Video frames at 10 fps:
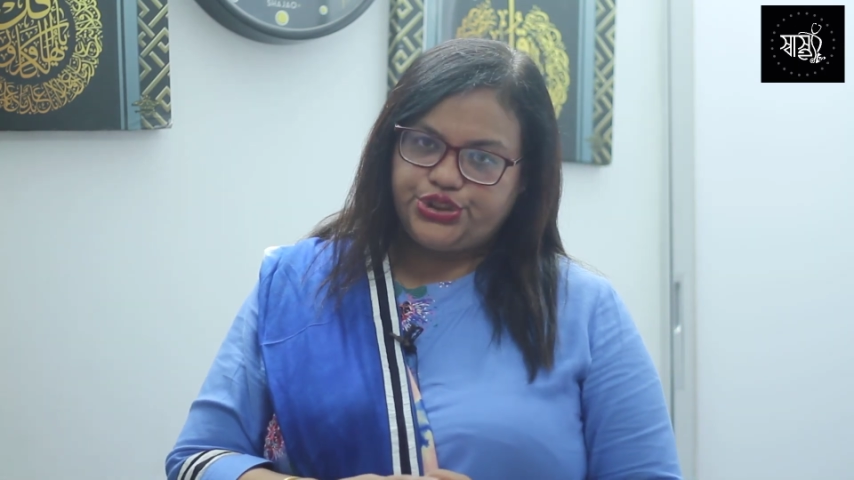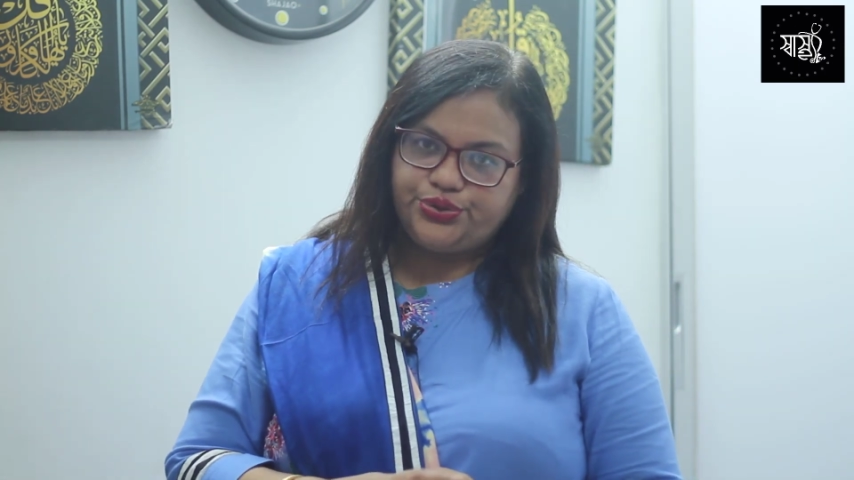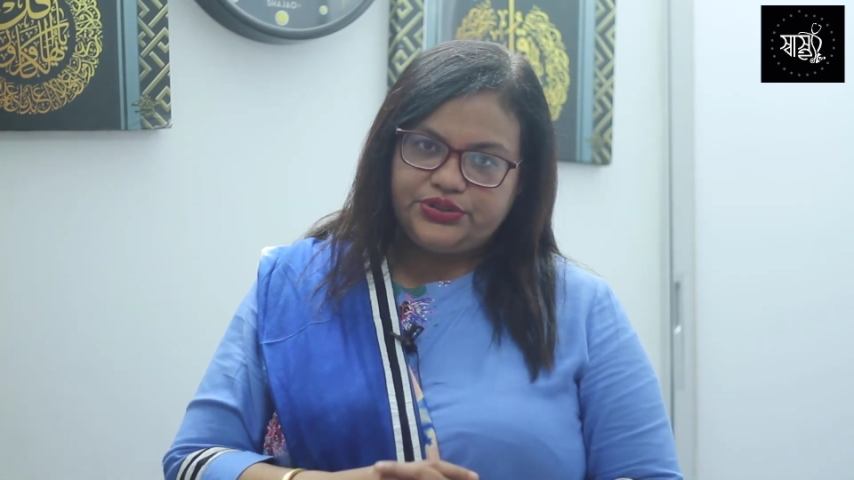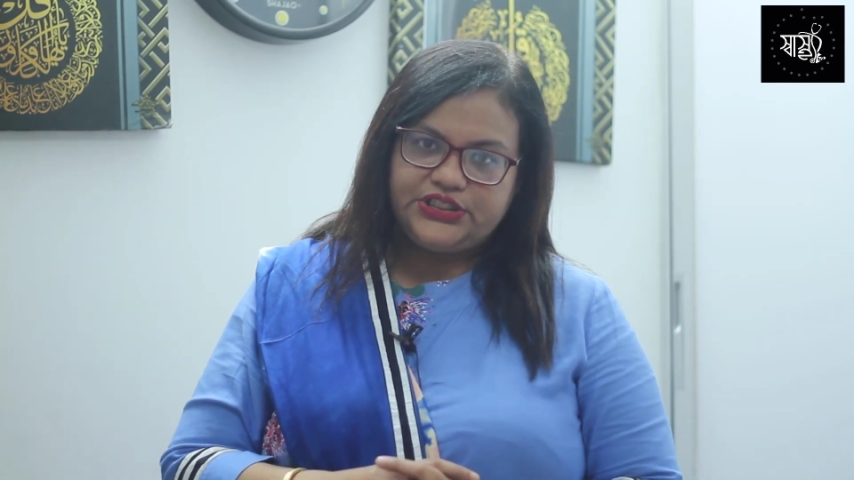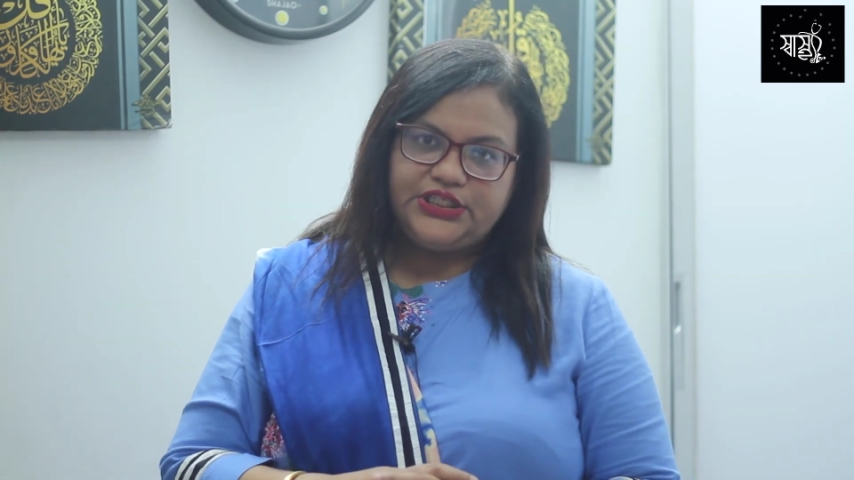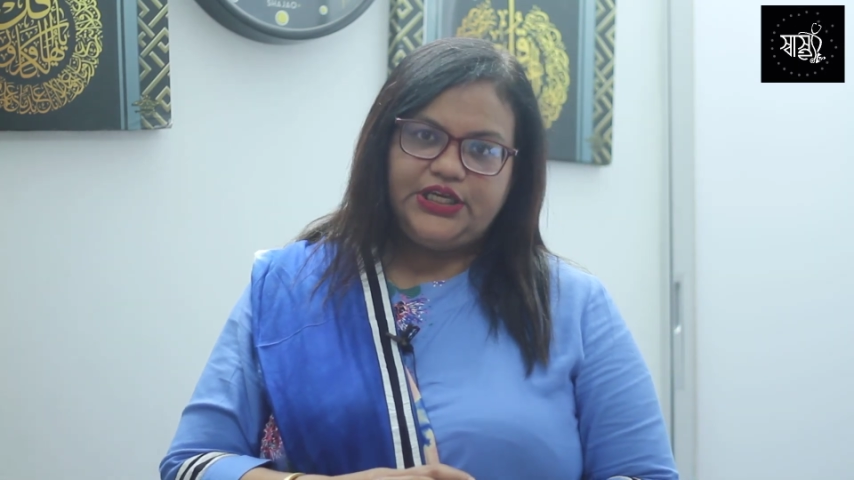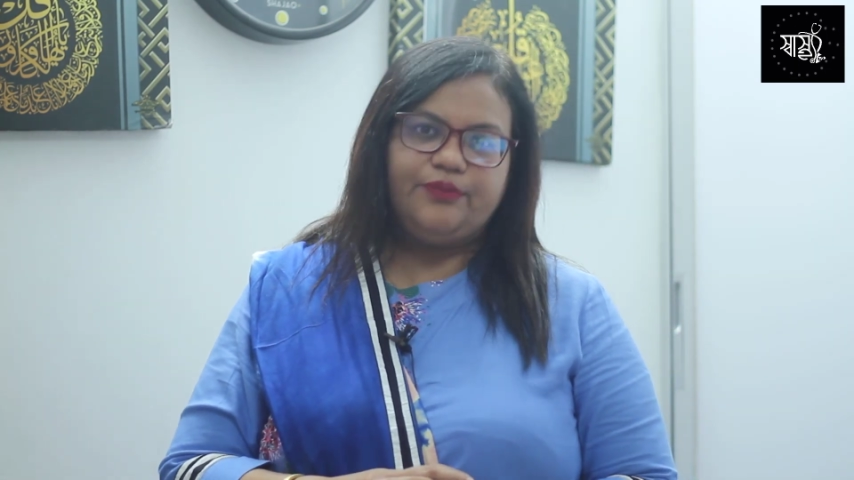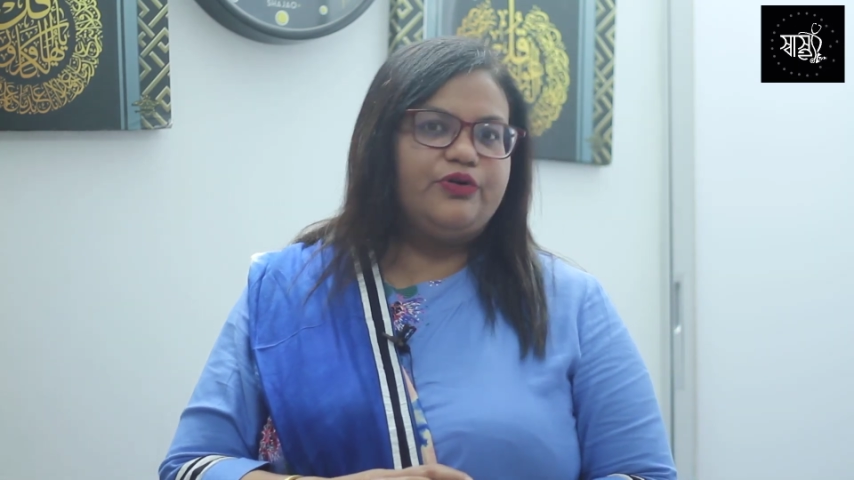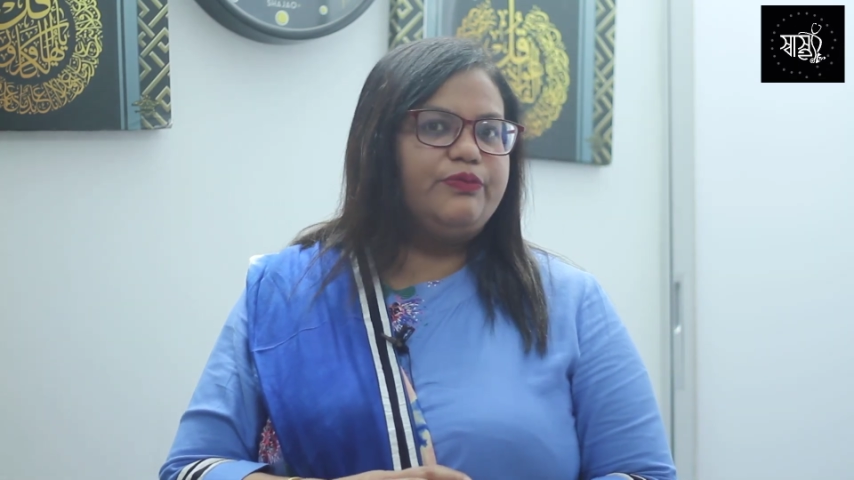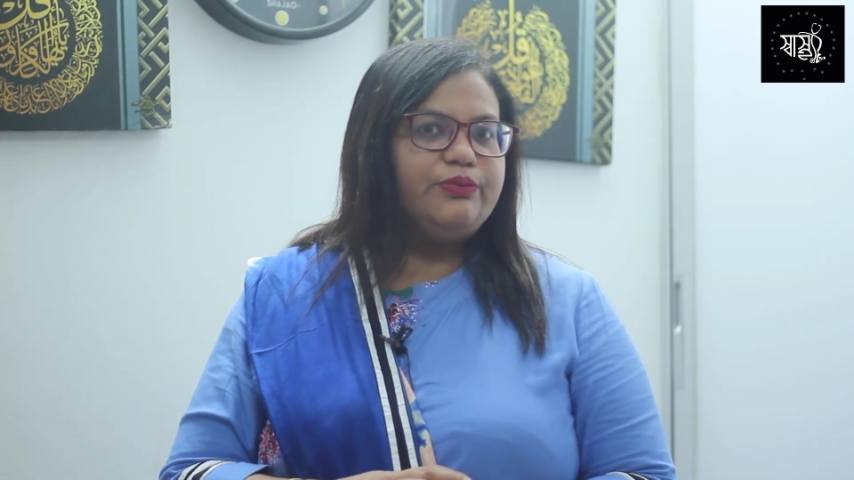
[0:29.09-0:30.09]
সত্যি
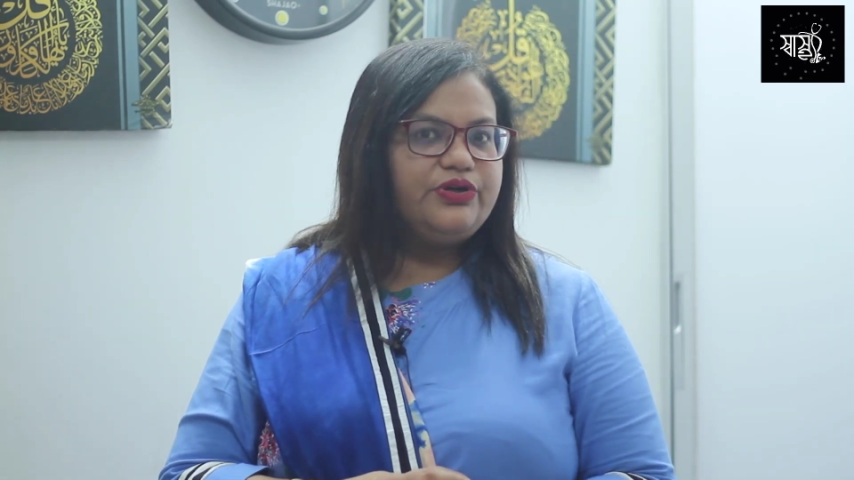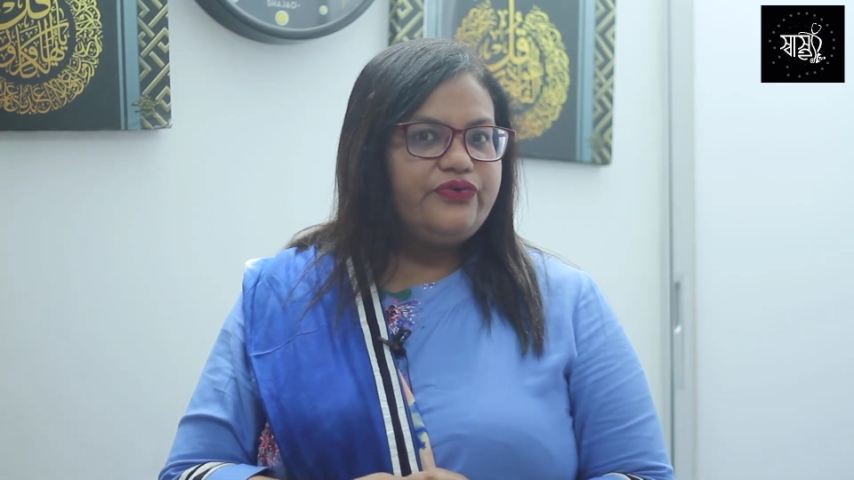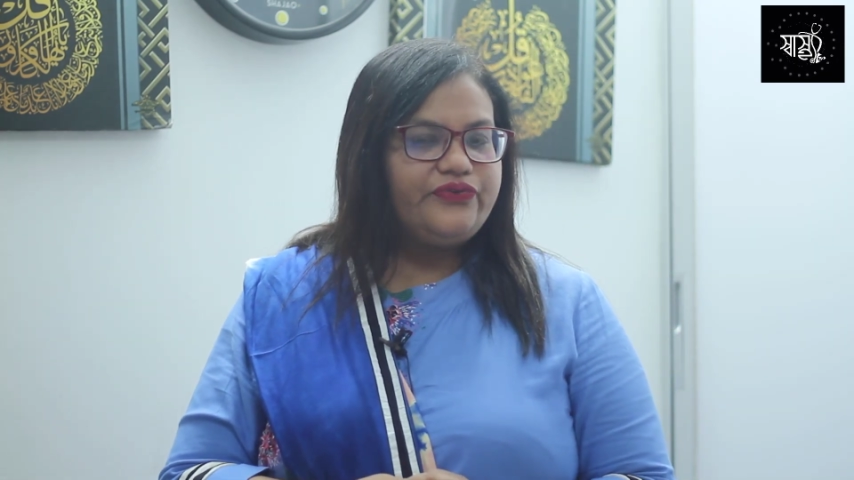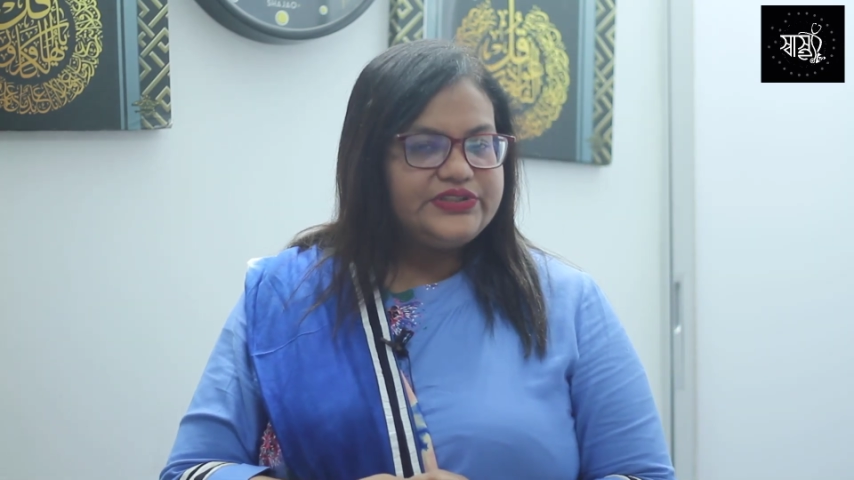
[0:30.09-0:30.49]
এবং বিভিন্ন